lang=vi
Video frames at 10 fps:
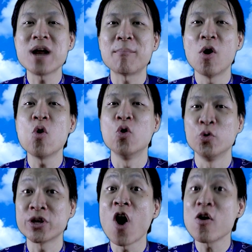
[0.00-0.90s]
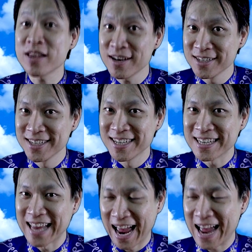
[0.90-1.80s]
năm hốt hủi chót chứ
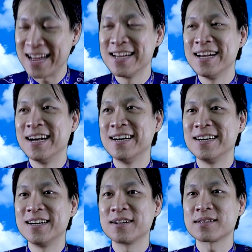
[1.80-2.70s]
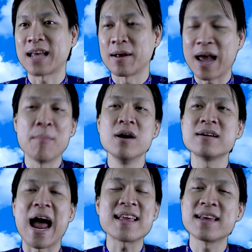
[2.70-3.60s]
dạ à, cảm
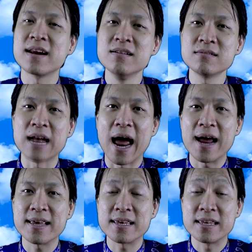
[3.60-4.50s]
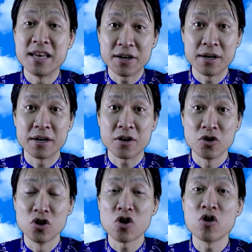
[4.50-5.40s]
ơn đảng và nhà nước đã diệt
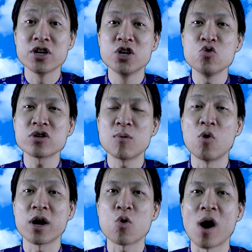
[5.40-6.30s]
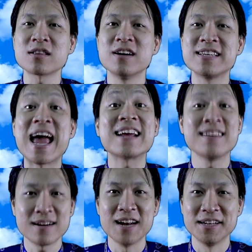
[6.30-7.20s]
được con virus trong một cái khoảng thời
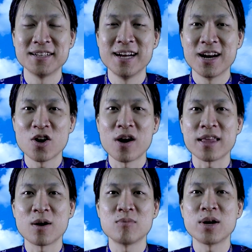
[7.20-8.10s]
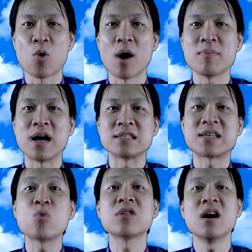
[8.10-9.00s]
gian nhất định đó là trong cái khoảng mà
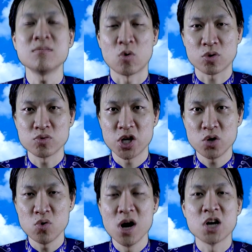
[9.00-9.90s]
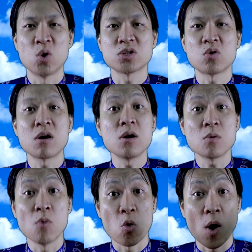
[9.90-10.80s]
sau tết một chút xíu rồi sau đó
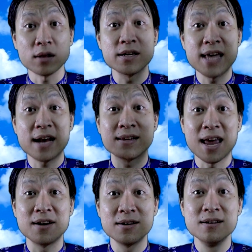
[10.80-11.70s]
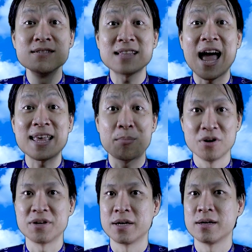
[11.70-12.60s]
có một khoảng thời gian nhà nước ta dập
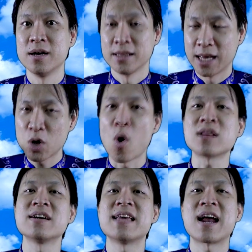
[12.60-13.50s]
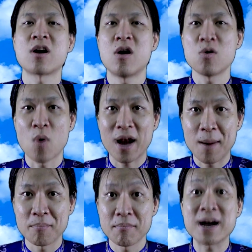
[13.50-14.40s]
được dịch thì khoảng thời gian đó quang
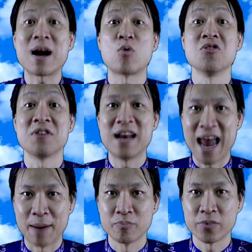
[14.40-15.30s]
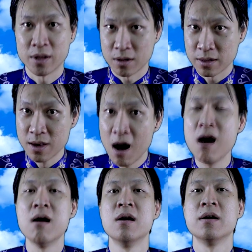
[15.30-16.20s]
lâm bắt đầu được đi làm
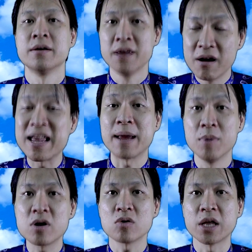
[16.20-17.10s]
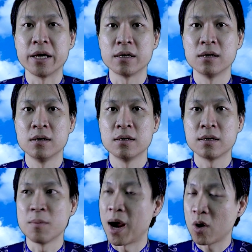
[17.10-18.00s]
nhờ nhờ vậy mới có tiền
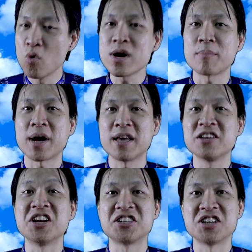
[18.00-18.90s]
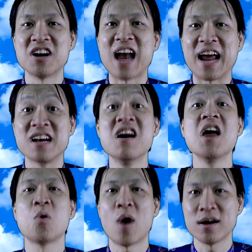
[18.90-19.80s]
nhưng mà cuối năm nay dịch trở lại
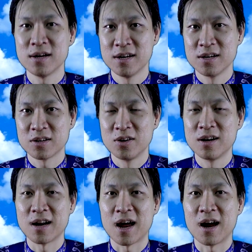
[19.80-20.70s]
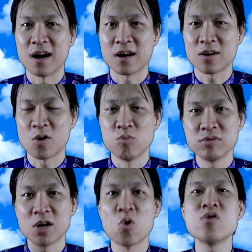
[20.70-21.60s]
ghê quá cho nên là
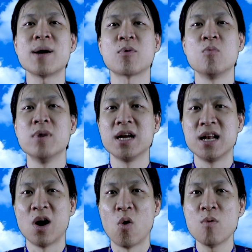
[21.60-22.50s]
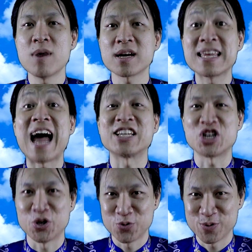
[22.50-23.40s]
cũng ờ, cuối năm cũng bị lỗ mất vài
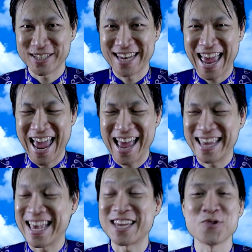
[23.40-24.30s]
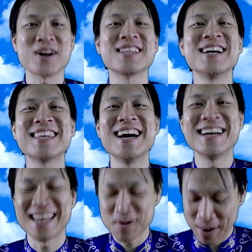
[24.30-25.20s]
triệu nhà dạ, vài triệu ăn tết
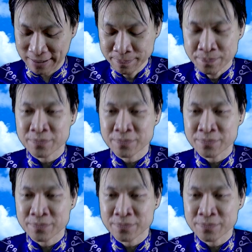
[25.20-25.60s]
chơi vậy đó mà